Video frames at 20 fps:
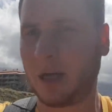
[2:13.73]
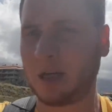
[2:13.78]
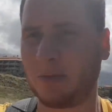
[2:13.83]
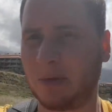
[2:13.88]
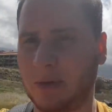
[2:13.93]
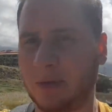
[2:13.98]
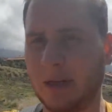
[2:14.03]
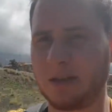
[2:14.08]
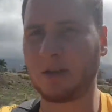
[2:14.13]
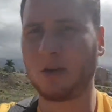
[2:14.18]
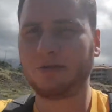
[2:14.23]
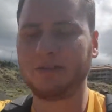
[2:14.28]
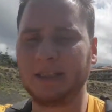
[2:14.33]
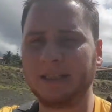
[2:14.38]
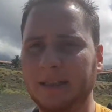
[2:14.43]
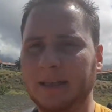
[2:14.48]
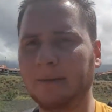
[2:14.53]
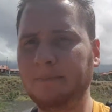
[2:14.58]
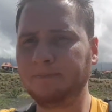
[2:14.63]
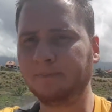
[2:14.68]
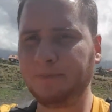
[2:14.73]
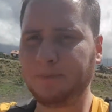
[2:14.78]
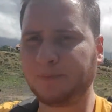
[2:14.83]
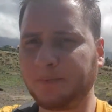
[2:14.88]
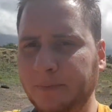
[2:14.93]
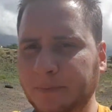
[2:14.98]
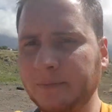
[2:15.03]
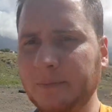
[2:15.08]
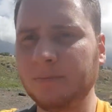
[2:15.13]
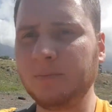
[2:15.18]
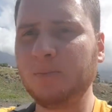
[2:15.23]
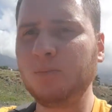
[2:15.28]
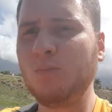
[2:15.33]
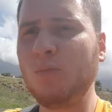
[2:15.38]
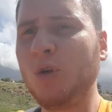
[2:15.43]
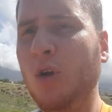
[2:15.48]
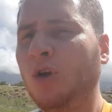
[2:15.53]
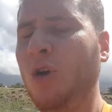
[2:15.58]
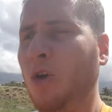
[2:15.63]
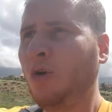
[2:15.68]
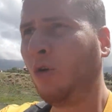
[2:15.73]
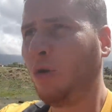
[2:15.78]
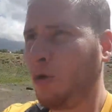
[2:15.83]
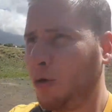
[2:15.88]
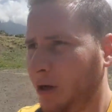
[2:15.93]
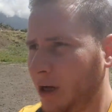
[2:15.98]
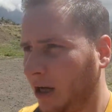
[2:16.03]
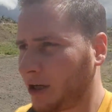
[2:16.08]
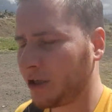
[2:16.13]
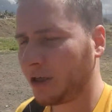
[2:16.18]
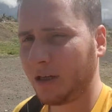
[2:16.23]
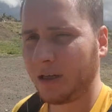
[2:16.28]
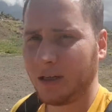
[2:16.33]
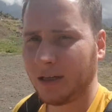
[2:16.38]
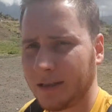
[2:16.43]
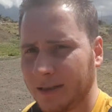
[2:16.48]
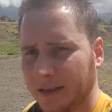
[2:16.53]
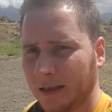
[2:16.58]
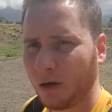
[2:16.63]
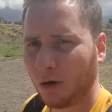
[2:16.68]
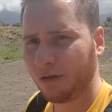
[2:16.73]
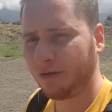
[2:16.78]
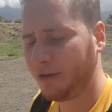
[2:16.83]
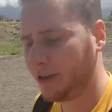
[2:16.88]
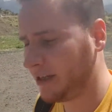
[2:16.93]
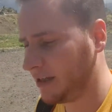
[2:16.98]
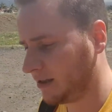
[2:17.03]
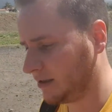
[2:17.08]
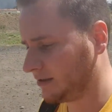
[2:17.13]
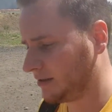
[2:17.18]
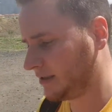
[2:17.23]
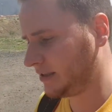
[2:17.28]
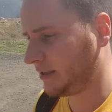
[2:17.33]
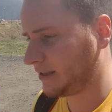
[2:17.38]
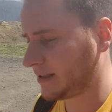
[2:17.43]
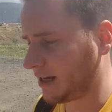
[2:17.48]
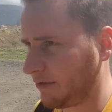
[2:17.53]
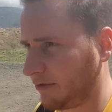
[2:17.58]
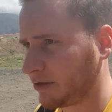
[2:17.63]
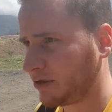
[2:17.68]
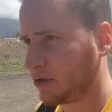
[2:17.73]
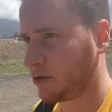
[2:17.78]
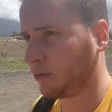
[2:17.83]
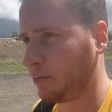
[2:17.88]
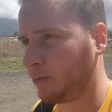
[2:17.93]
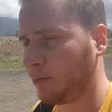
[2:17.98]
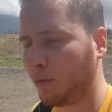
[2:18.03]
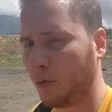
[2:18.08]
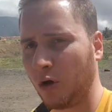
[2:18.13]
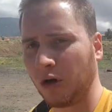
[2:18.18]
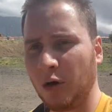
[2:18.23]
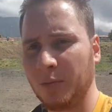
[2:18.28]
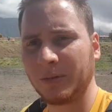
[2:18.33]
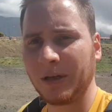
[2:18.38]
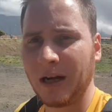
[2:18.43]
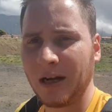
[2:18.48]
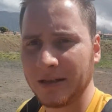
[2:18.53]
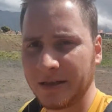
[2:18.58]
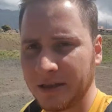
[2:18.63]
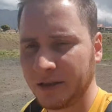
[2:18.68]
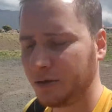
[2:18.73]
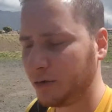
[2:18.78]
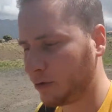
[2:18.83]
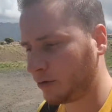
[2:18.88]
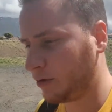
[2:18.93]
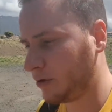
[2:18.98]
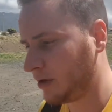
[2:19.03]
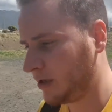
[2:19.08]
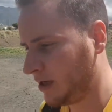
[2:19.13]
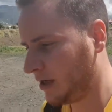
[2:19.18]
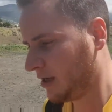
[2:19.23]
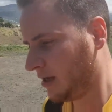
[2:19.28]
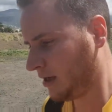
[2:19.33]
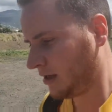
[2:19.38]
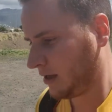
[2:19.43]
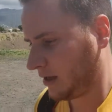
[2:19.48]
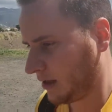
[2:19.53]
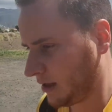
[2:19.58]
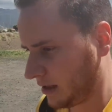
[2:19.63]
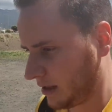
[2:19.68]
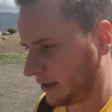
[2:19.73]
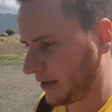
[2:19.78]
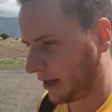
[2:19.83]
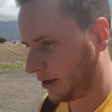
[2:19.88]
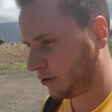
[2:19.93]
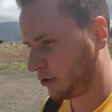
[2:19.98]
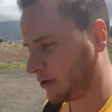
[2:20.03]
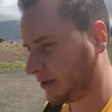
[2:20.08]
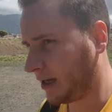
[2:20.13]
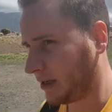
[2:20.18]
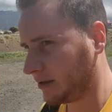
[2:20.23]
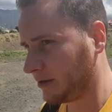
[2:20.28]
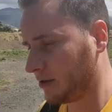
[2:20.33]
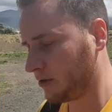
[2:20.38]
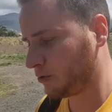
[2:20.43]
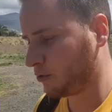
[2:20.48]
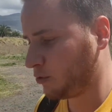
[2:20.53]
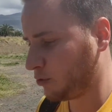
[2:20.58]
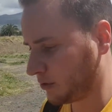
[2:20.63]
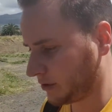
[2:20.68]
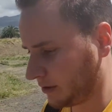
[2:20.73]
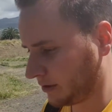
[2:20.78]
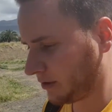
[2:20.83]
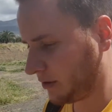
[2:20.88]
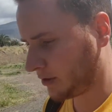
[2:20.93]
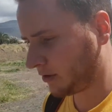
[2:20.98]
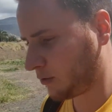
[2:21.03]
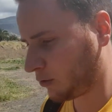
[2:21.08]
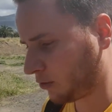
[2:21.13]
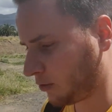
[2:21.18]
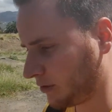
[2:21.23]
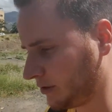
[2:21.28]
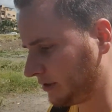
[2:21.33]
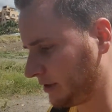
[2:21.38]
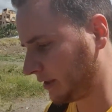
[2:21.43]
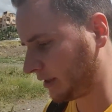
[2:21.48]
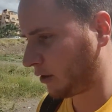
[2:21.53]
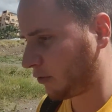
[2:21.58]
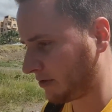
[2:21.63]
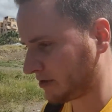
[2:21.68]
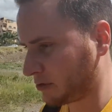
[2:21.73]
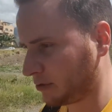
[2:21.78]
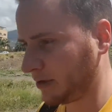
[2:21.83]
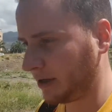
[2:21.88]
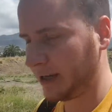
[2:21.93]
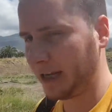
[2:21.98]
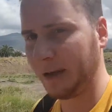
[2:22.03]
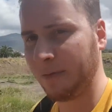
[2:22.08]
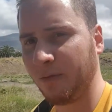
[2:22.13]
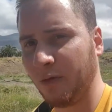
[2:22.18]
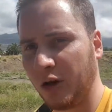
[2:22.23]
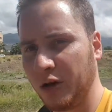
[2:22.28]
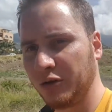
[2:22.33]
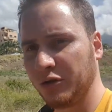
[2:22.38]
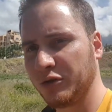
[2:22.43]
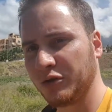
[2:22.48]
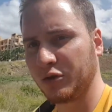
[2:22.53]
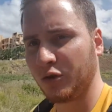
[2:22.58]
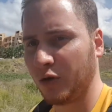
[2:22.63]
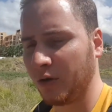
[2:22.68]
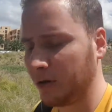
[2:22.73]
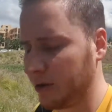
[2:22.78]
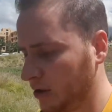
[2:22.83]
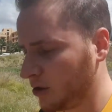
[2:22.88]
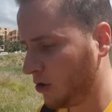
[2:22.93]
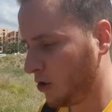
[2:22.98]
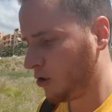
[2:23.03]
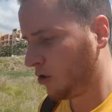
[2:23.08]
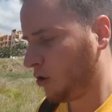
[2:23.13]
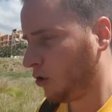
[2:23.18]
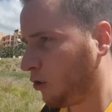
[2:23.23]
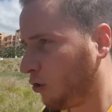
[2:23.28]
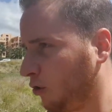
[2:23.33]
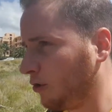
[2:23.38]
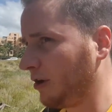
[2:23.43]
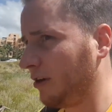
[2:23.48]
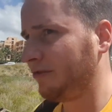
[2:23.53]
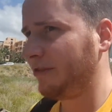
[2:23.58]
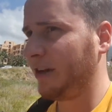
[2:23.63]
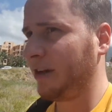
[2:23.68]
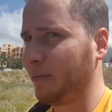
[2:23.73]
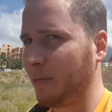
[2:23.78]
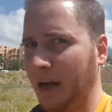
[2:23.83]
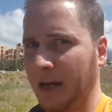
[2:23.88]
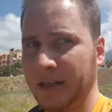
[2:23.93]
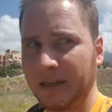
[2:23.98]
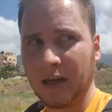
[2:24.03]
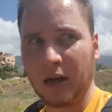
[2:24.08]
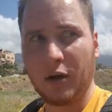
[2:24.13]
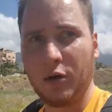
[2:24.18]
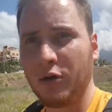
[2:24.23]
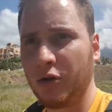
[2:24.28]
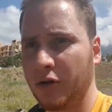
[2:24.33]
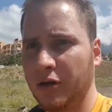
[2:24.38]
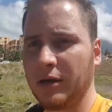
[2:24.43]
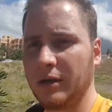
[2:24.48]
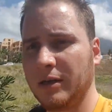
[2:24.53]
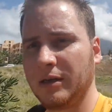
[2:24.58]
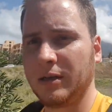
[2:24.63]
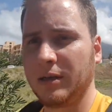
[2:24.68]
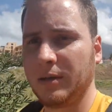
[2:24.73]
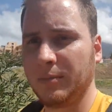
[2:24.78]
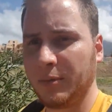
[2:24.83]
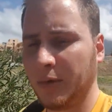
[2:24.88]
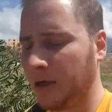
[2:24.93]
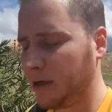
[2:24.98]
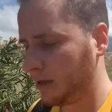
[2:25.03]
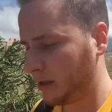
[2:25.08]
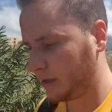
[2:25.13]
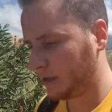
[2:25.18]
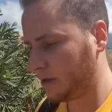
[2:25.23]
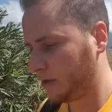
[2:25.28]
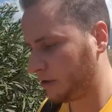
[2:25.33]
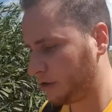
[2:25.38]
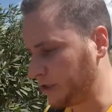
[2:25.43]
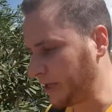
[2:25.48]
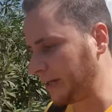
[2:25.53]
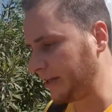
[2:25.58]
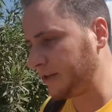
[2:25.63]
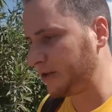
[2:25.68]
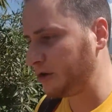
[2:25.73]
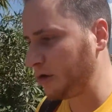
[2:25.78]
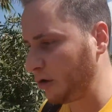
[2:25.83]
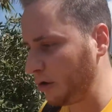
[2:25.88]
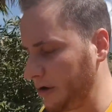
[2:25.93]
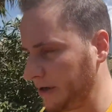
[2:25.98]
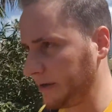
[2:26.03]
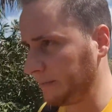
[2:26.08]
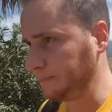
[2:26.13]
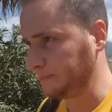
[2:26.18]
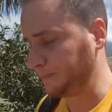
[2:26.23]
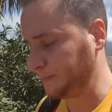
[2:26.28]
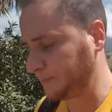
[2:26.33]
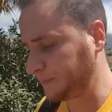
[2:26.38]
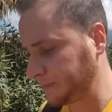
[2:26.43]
beispielsweise auf Tinder und da äh, sind auch viele, die jetzt einfach zum Urlaub da sind und äh, nette Kontakte suchen und die dann auch was unternehmen wollen und so. Und da findet man eigentlich auch ähm, ständig Leute.